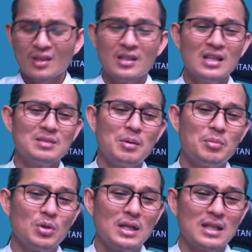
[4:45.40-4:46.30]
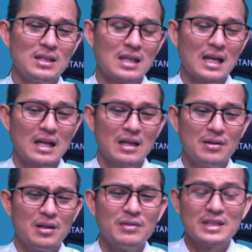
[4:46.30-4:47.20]
chẳng phải bộ này thời ca
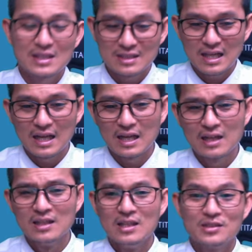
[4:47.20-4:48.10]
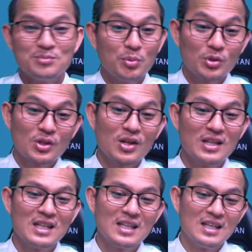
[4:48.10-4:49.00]
về sắp xa bộ phận trong
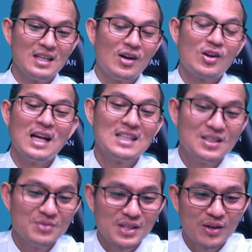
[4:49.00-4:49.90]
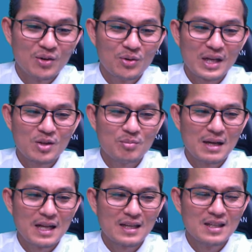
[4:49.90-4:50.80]
riêng online chỉ video để nhóm
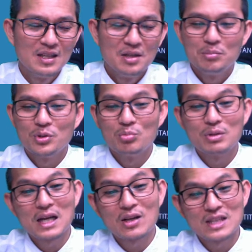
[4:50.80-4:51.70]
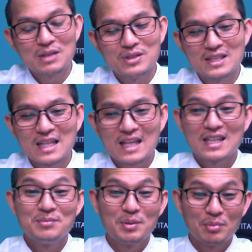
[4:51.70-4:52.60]
màn bây giờ bị các đại sai vì sao
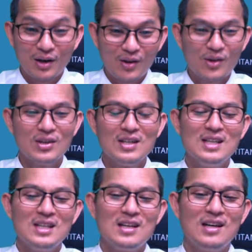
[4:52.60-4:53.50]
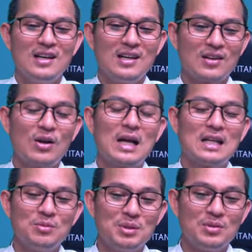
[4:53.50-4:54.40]
stream tập lòng có khả
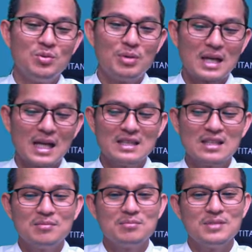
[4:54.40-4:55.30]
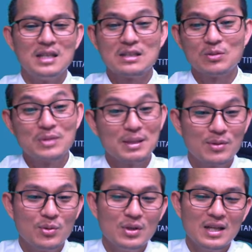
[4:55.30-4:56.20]
năng miền đục phẳng này chẳng sớm tìm
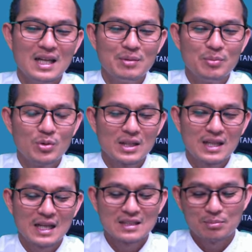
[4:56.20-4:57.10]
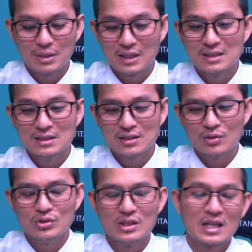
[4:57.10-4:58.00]
cứu hai bộ môn này thời gian sập hơi cái
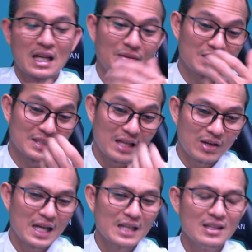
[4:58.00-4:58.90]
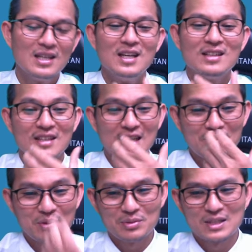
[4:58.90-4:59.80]
đầu chỉ thời gian việc làm lái thời
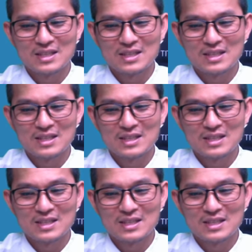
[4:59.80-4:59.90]
gian việc nhìn